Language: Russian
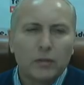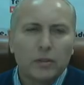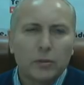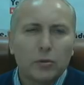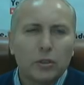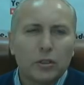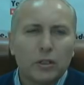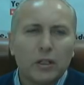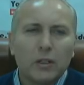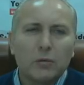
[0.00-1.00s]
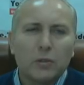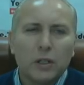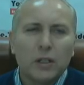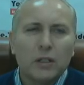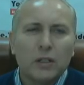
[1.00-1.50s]
с точки зрения
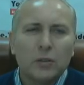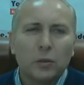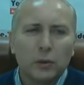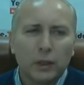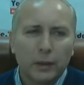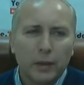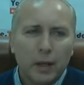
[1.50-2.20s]
усиления доллара?